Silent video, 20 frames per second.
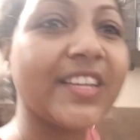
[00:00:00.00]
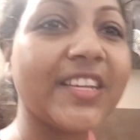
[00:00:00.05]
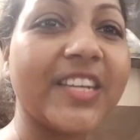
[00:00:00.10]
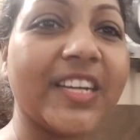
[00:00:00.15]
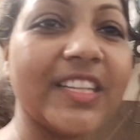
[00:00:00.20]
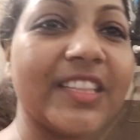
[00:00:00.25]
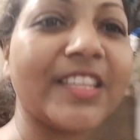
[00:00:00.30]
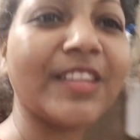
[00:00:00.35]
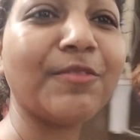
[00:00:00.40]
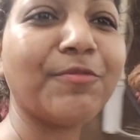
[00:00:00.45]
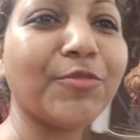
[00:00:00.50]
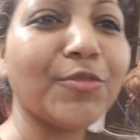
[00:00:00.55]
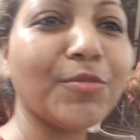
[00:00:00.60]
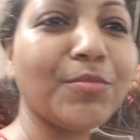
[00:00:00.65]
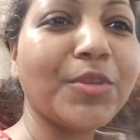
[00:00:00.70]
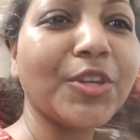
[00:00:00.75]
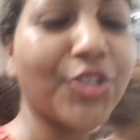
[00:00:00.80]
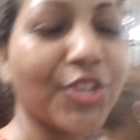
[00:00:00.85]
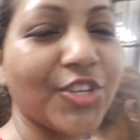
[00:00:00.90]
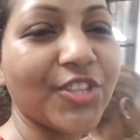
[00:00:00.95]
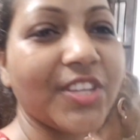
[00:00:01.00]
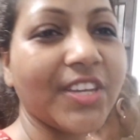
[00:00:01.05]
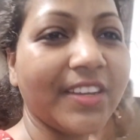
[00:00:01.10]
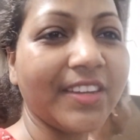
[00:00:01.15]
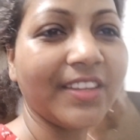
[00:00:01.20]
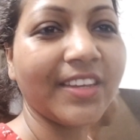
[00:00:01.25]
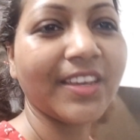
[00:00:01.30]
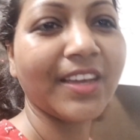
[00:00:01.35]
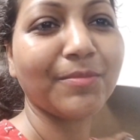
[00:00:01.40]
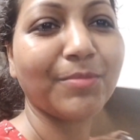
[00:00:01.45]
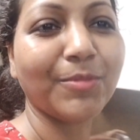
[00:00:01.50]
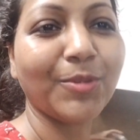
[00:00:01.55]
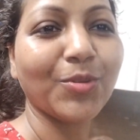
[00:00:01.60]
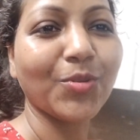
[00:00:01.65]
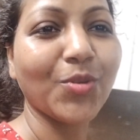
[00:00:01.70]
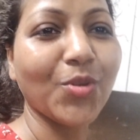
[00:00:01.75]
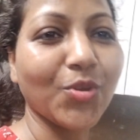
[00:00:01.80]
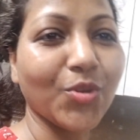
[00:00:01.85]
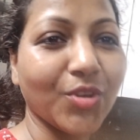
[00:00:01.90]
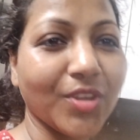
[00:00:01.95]
गलत इन्फॉर्मेशन दे रही है आप
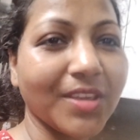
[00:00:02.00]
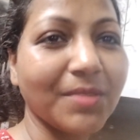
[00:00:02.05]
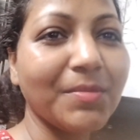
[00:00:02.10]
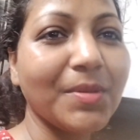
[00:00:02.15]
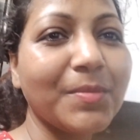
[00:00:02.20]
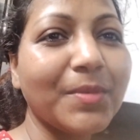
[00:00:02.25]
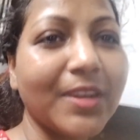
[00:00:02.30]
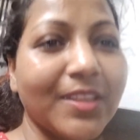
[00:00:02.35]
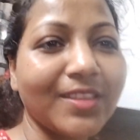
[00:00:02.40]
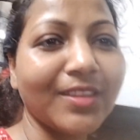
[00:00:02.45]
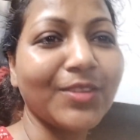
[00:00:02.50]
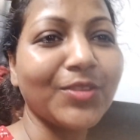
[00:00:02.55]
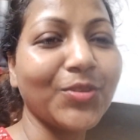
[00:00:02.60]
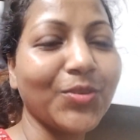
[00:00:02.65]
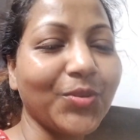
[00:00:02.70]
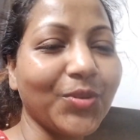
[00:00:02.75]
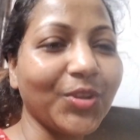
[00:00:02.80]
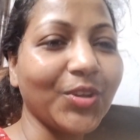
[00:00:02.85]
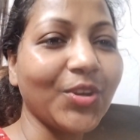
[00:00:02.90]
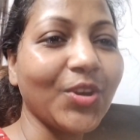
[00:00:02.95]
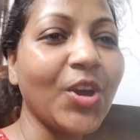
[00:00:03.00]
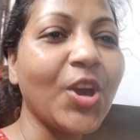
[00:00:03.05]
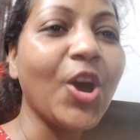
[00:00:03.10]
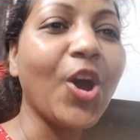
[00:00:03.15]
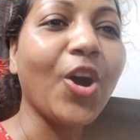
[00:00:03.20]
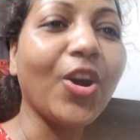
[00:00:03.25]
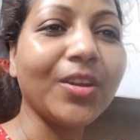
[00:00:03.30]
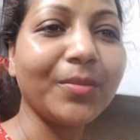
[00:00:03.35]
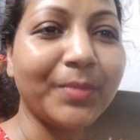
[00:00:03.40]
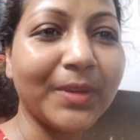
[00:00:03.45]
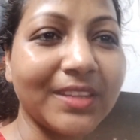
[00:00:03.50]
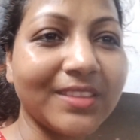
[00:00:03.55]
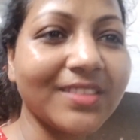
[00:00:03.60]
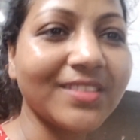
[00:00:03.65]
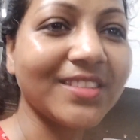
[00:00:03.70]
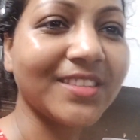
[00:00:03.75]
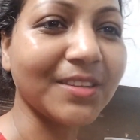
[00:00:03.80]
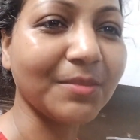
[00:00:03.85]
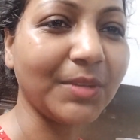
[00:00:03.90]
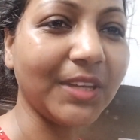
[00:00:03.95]
लोगों को कि मैं बर्तन धो रही हूँ और
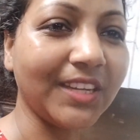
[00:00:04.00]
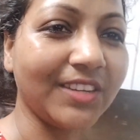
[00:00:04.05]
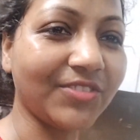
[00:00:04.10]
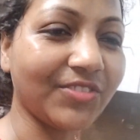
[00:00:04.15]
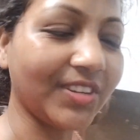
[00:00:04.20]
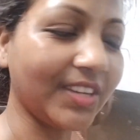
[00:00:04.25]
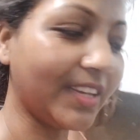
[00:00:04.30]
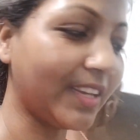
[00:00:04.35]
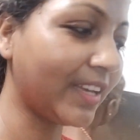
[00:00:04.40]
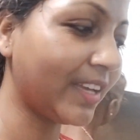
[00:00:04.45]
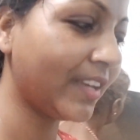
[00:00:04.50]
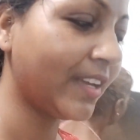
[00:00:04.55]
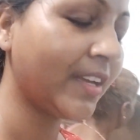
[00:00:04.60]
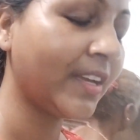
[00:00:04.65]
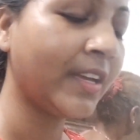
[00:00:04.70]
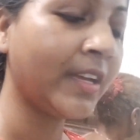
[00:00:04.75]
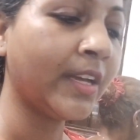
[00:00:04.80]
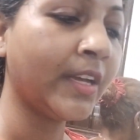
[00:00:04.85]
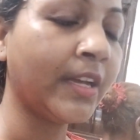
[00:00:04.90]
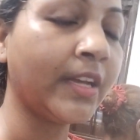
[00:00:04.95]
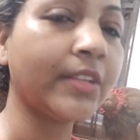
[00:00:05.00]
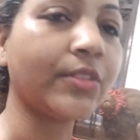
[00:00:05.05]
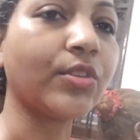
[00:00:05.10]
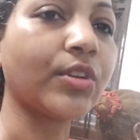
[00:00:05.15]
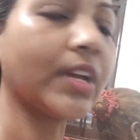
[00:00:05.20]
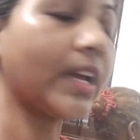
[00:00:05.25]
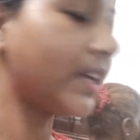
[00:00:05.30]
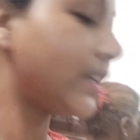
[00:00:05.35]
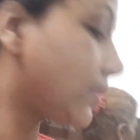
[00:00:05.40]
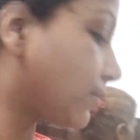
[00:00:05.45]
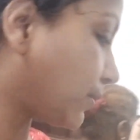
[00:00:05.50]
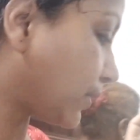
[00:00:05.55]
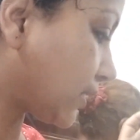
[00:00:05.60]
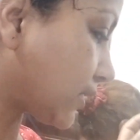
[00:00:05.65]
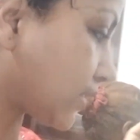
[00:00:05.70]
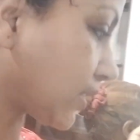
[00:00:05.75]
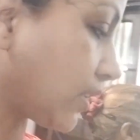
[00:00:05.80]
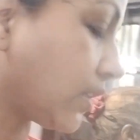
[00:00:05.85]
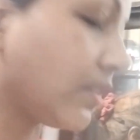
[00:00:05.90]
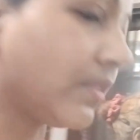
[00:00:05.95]
बर्तन समेट रही है तो गाइस
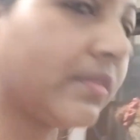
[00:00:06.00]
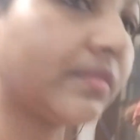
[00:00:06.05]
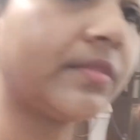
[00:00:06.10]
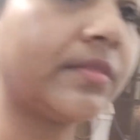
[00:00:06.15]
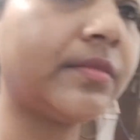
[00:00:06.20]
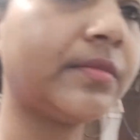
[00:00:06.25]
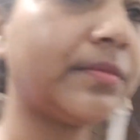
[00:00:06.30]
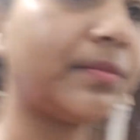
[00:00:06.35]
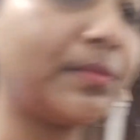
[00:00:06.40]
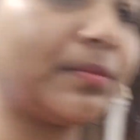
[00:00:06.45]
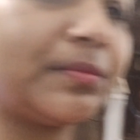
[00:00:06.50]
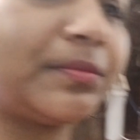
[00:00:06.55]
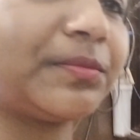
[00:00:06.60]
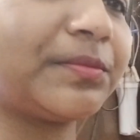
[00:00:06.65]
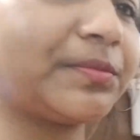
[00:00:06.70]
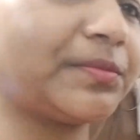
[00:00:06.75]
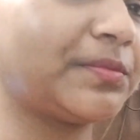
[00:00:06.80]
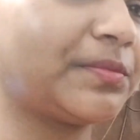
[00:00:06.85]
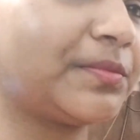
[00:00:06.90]
बस समेट के